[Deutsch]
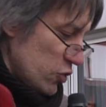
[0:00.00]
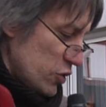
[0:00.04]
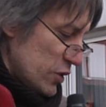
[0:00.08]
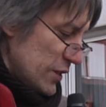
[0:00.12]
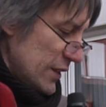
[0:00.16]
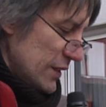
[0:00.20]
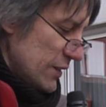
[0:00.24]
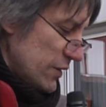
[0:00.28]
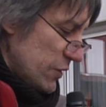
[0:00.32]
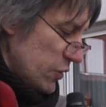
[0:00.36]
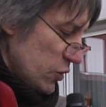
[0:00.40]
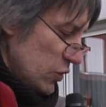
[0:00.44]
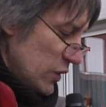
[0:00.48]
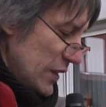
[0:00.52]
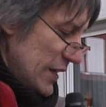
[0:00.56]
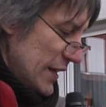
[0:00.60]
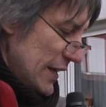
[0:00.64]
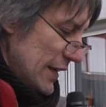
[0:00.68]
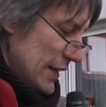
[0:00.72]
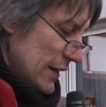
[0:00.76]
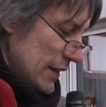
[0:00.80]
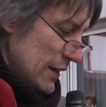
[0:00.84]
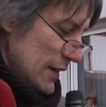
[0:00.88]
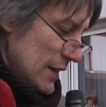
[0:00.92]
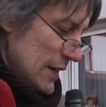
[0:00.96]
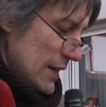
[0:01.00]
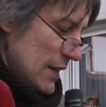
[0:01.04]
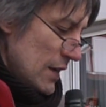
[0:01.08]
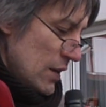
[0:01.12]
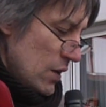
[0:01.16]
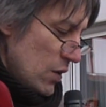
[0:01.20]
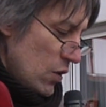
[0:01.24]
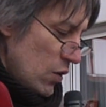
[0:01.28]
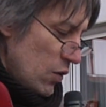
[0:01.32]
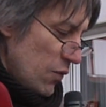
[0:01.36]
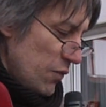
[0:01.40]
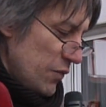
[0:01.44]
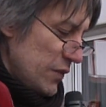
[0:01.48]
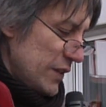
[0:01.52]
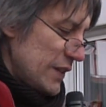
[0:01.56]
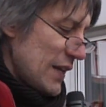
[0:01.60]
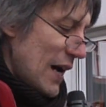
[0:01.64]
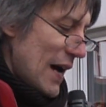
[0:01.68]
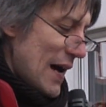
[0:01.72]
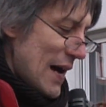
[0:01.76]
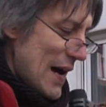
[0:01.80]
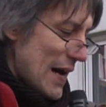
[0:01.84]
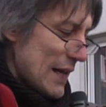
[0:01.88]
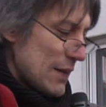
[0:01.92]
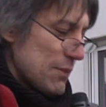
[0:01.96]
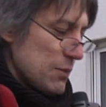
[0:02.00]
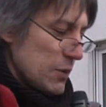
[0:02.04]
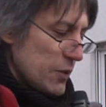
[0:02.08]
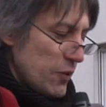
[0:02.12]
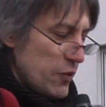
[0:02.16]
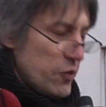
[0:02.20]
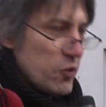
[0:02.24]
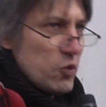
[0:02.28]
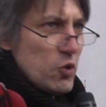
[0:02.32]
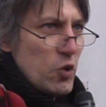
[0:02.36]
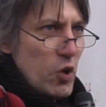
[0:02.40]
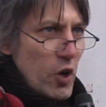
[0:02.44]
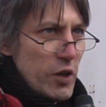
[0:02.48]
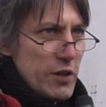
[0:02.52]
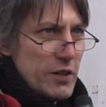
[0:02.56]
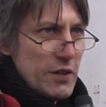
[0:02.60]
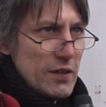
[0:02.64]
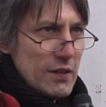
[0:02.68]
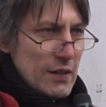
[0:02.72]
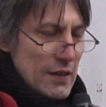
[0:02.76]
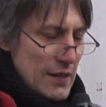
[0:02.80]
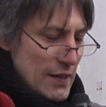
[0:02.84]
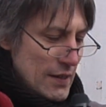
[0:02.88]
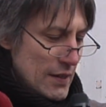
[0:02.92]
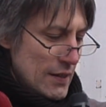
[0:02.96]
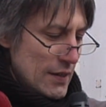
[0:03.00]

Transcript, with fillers: stillzulegen, um wieder atmen zu können,